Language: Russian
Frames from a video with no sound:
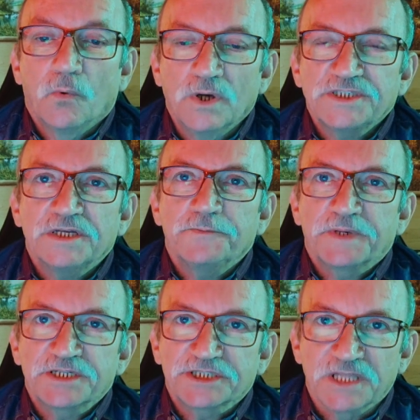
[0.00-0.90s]
Осень
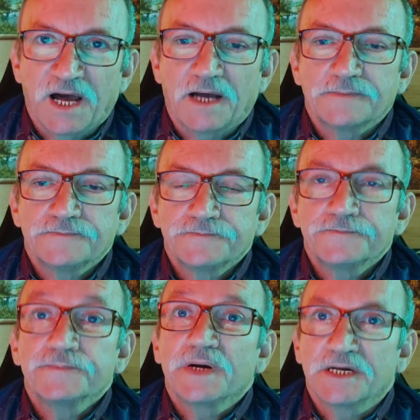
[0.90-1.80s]
пришла,
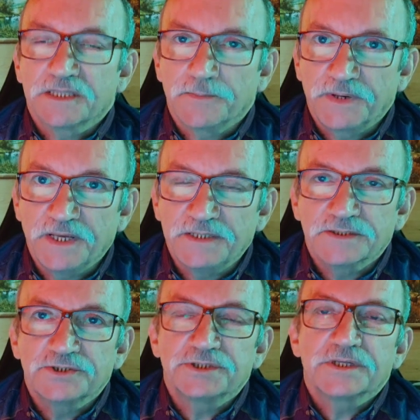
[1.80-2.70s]

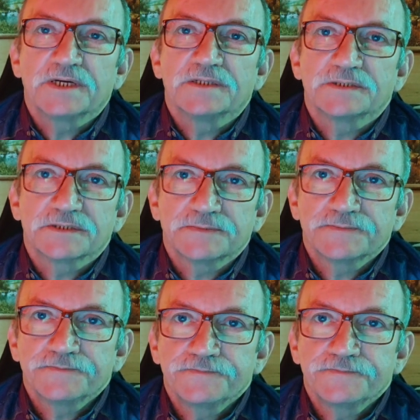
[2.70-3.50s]
отопление начинается.